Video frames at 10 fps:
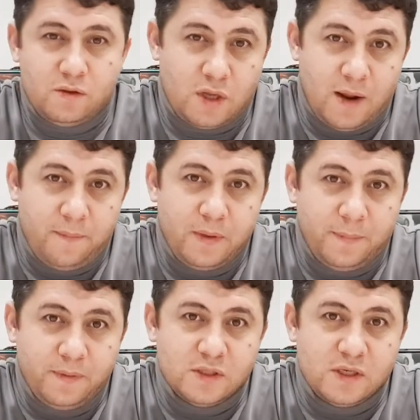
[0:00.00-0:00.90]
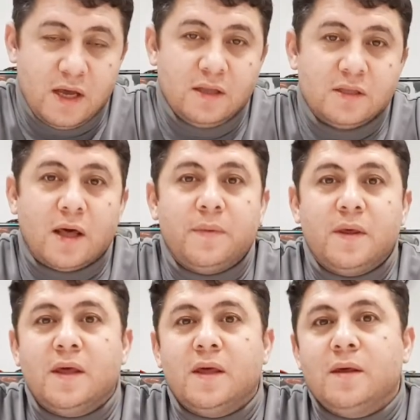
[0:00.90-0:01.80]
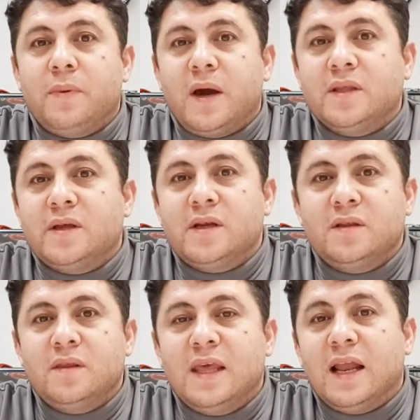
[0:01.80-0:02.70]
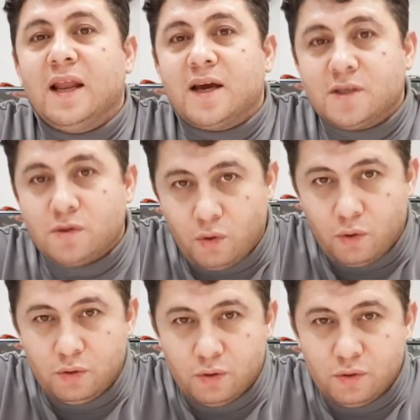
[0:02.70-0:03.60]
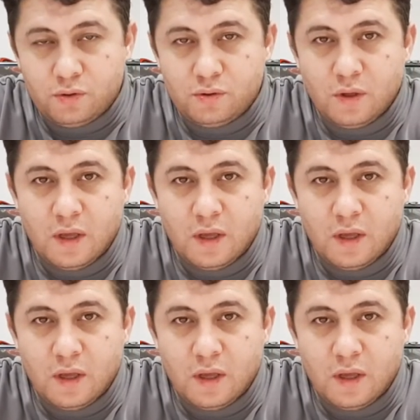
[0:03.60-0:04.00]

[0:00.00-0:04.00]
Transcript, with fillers: Trump yapınca tabii Biden'ın yalakası olduğunuz,